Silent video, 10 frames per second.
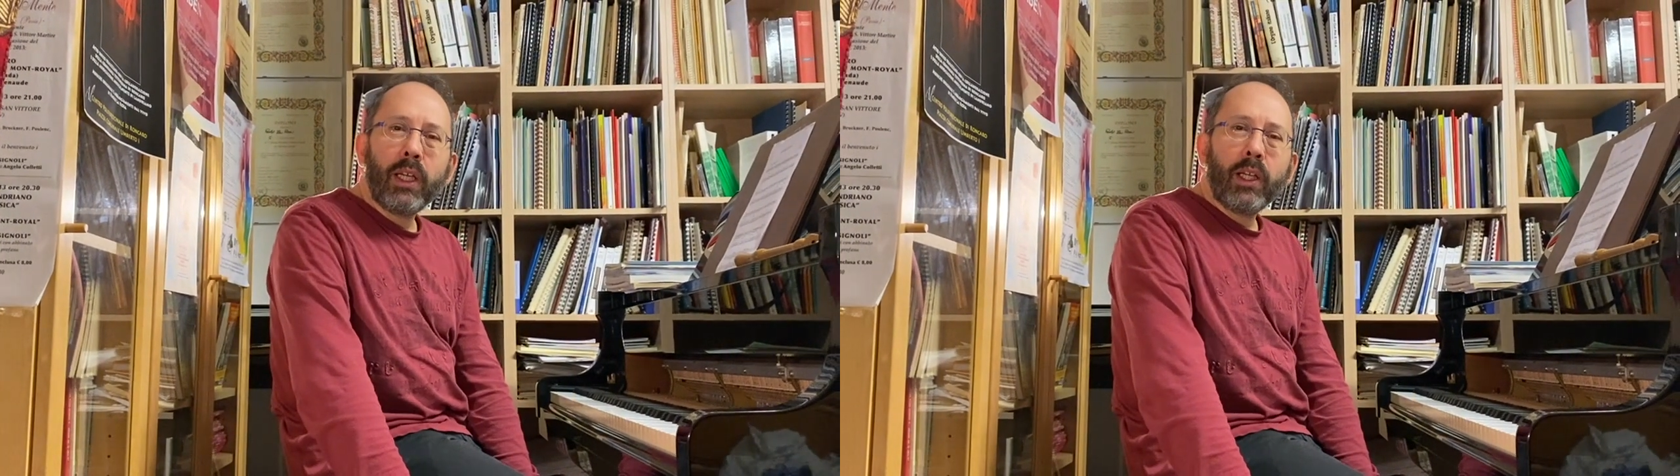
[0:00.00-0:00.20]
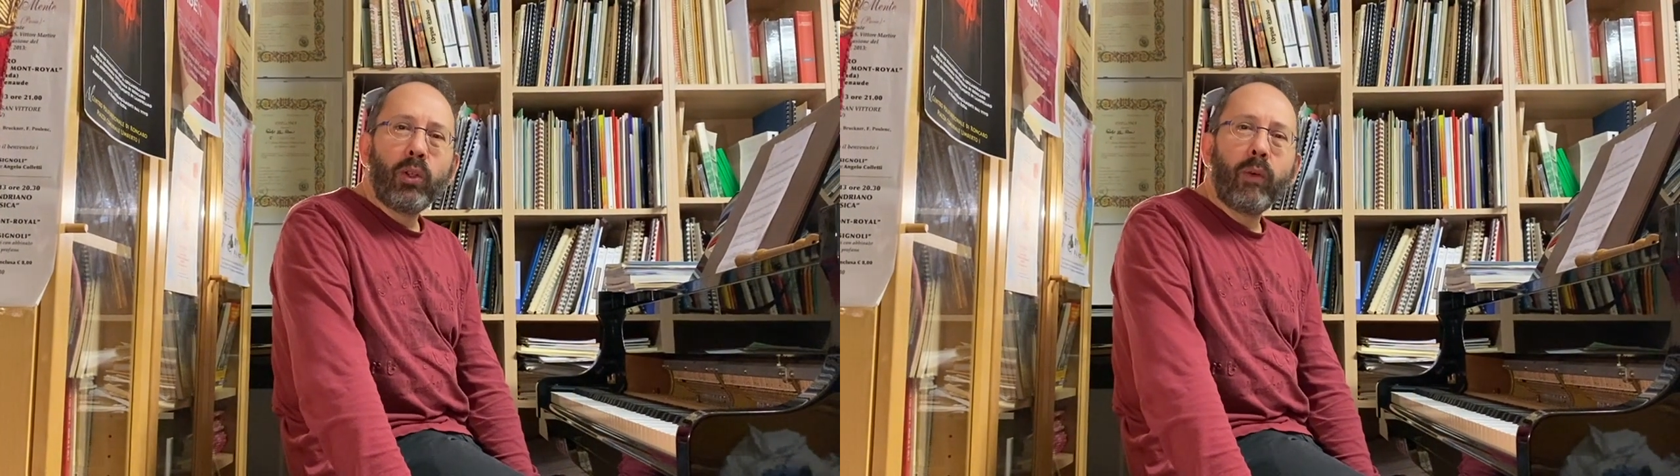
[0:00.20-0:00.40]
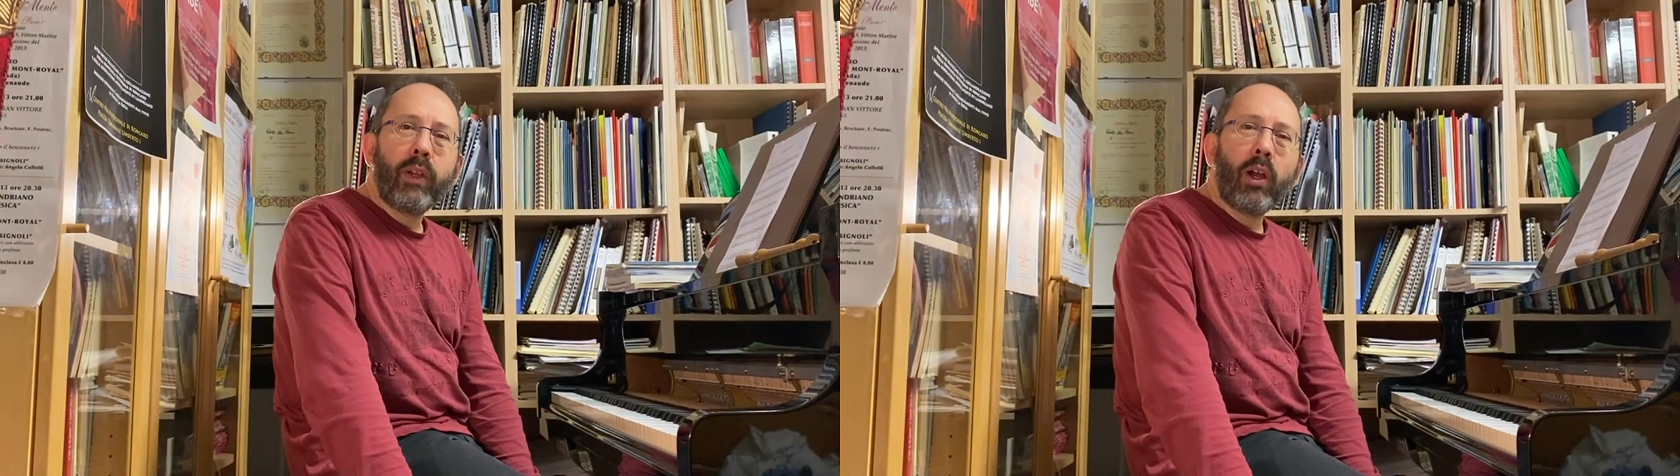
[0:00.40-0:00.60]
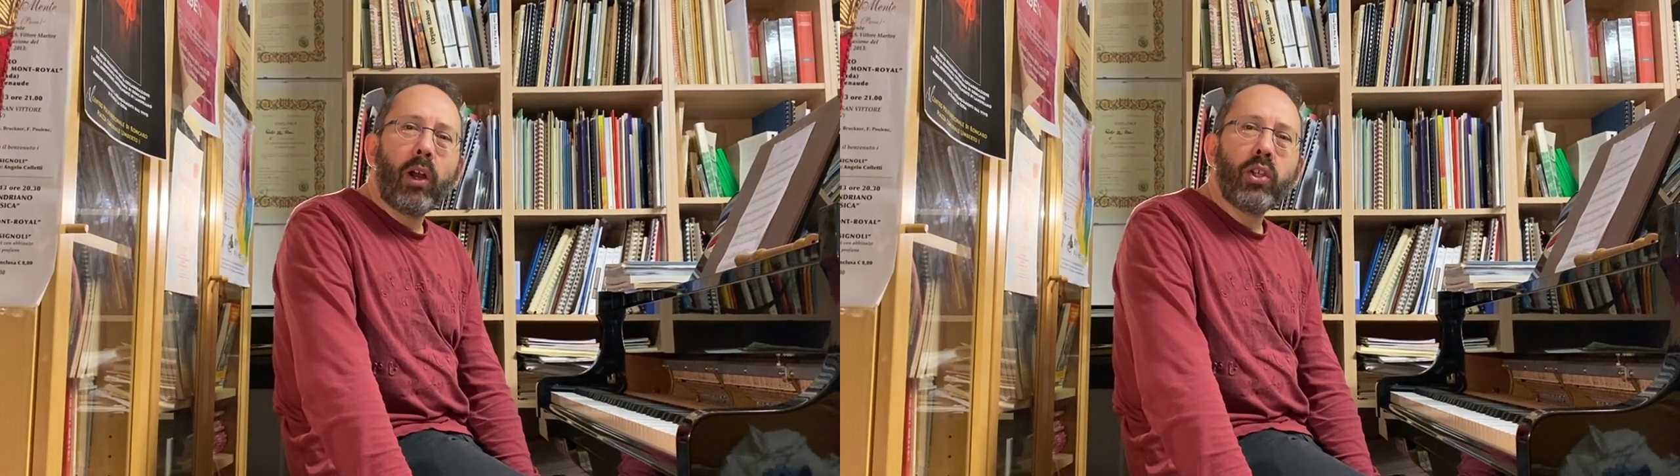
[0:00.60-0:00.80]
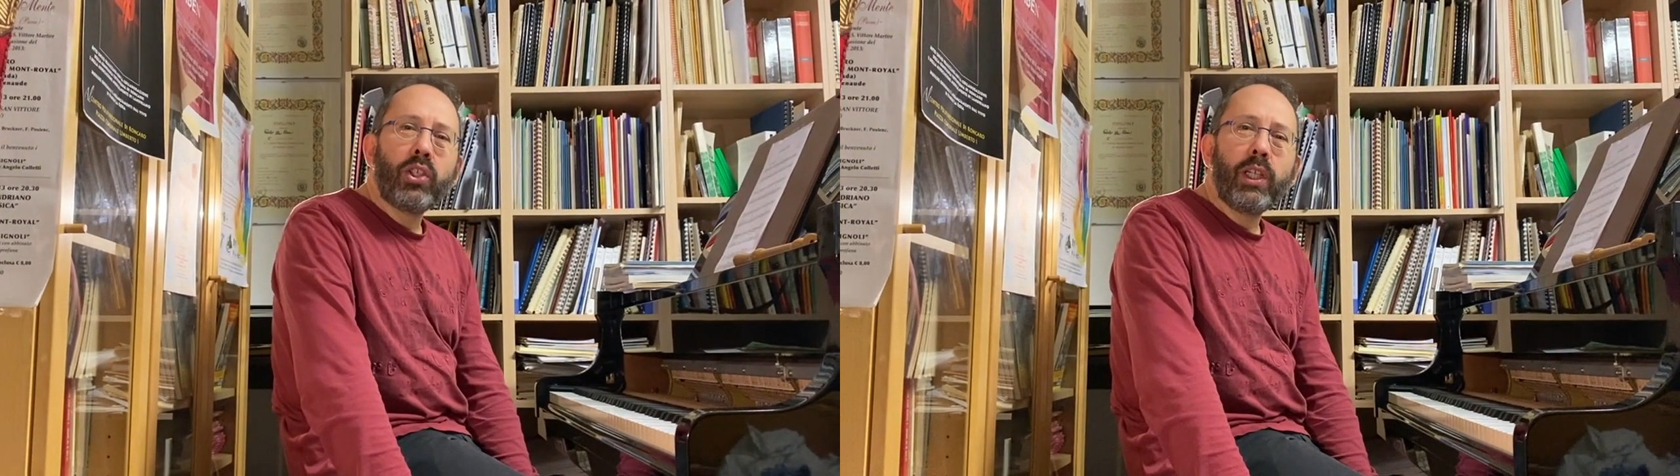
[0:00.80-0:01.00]
dove
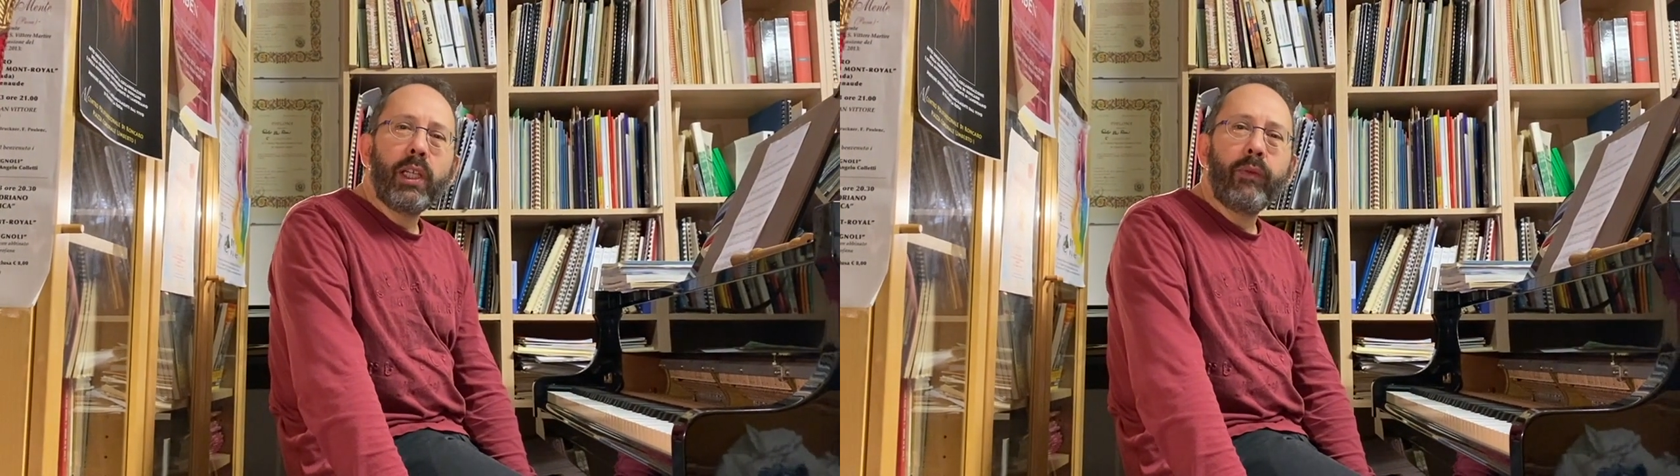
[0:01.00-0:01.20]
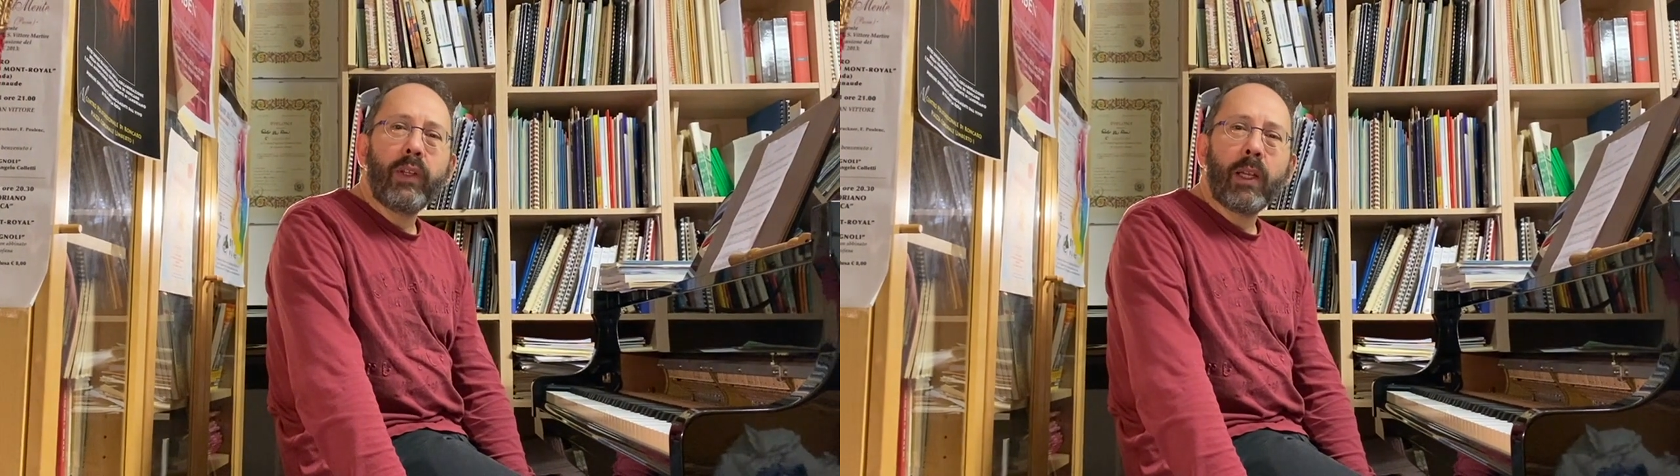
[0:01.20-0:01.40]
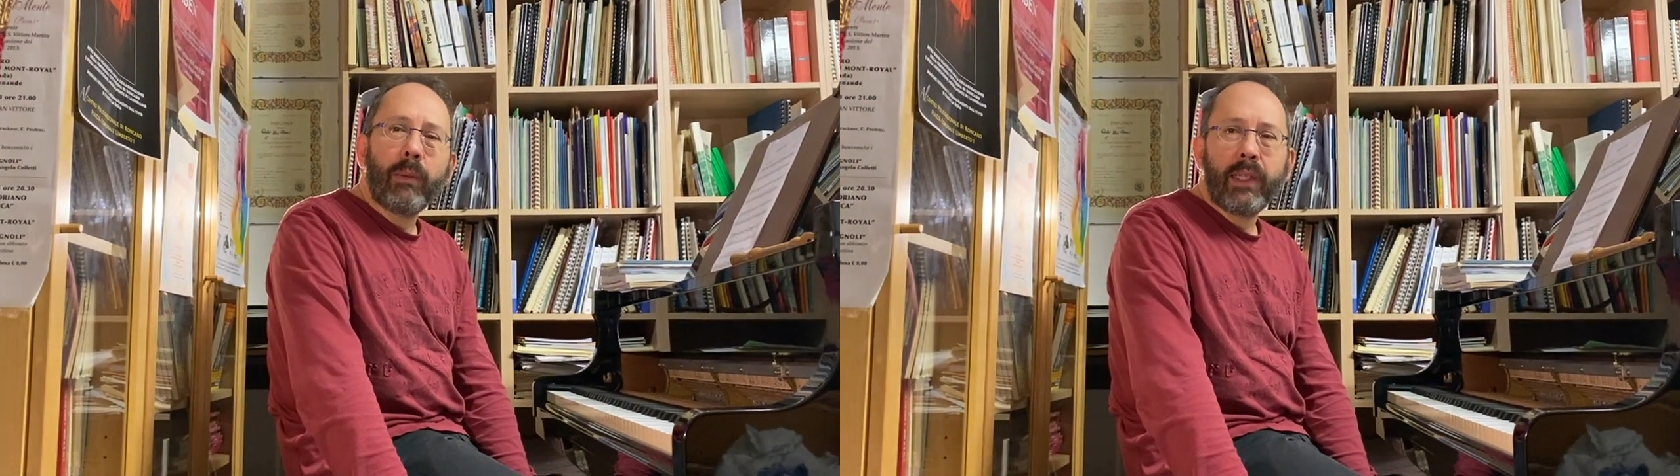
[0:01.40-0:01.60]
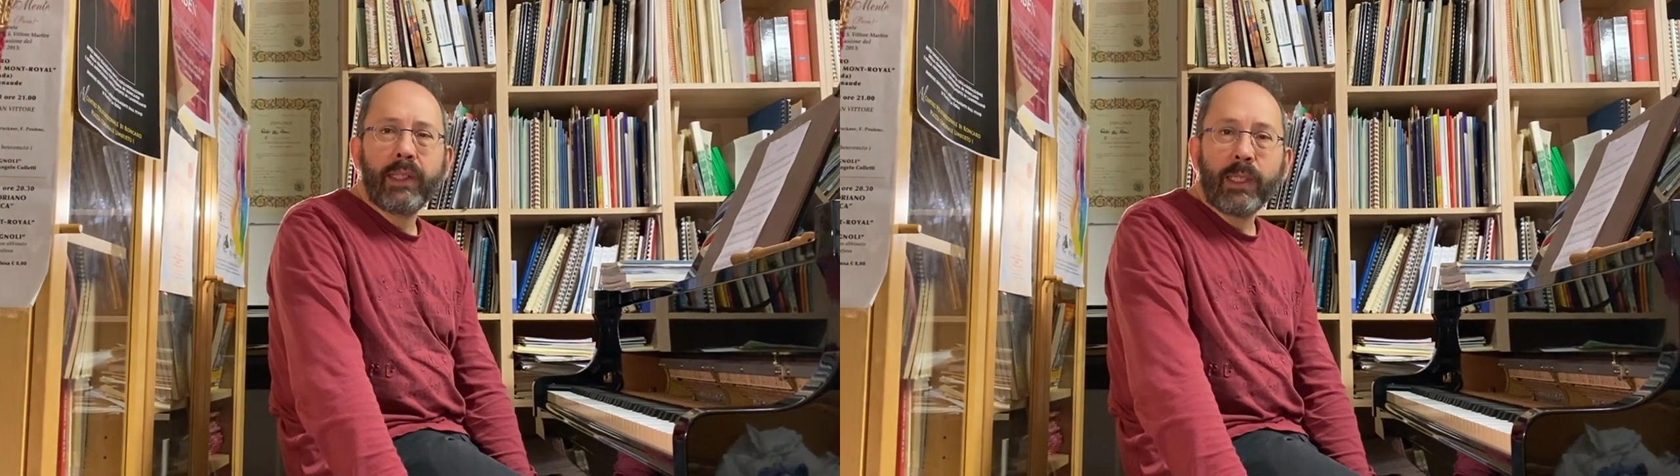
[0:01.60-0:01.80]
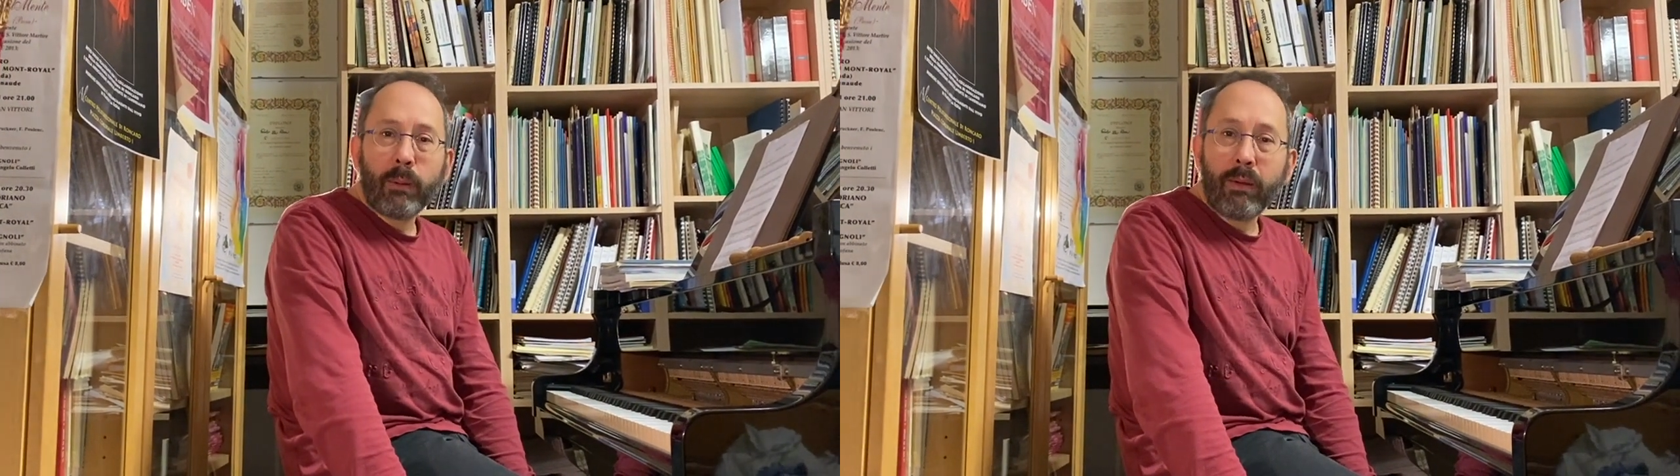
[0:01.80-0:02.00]
oggi finalmente
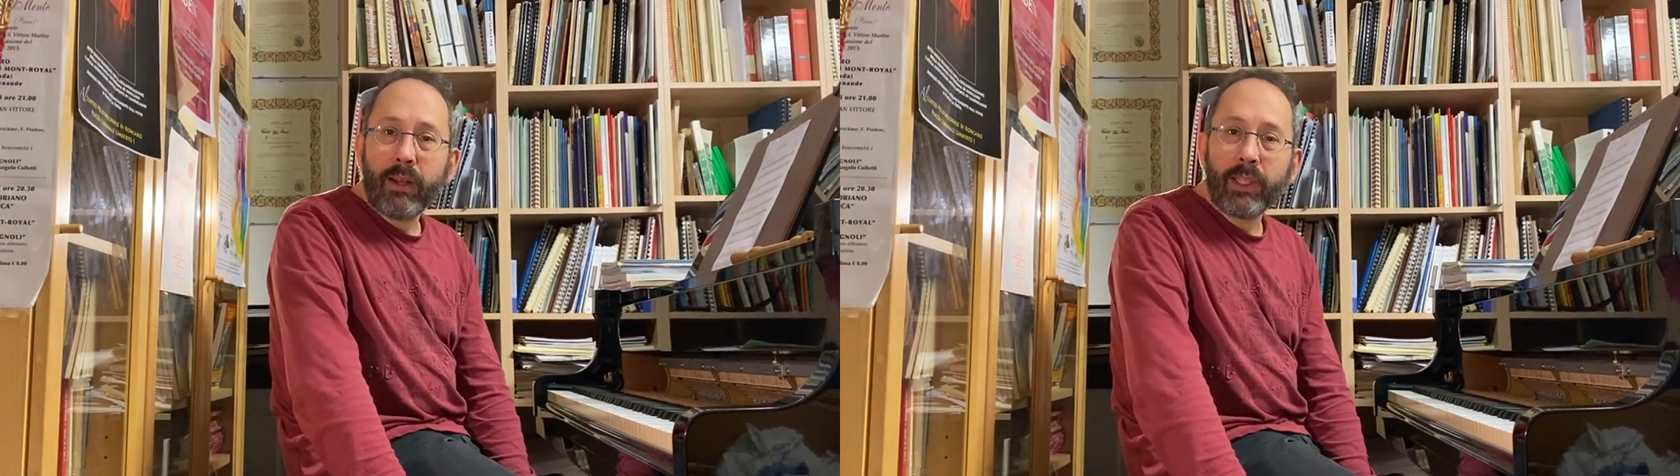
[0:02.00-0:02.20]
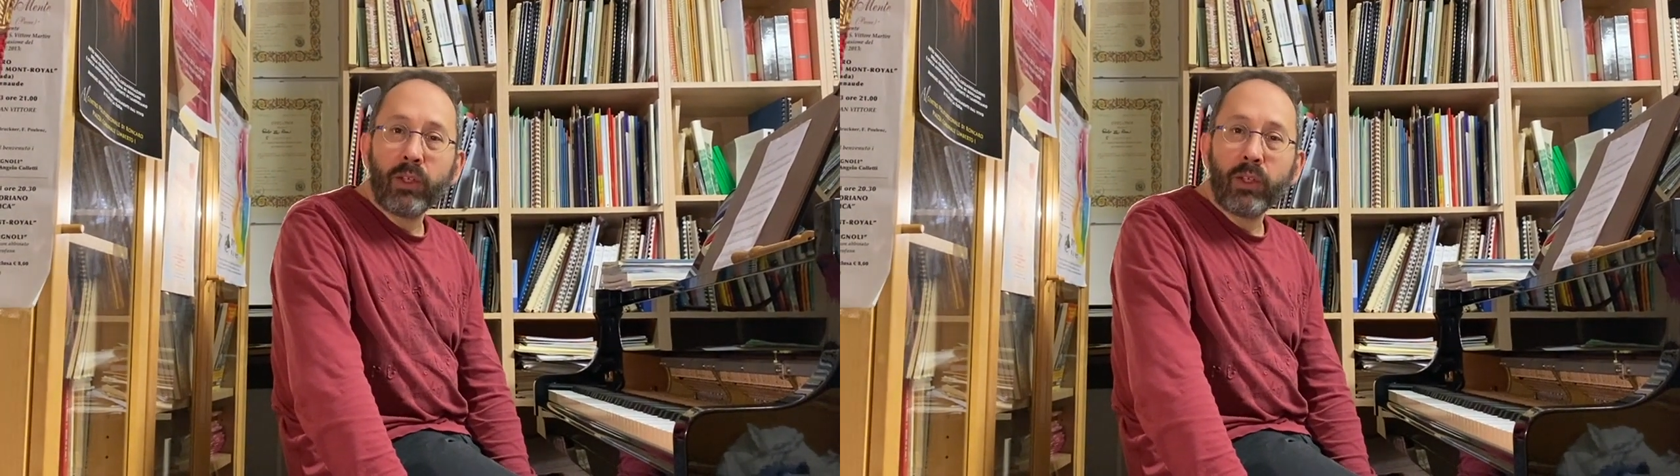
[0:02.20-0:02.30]
andiamo avanti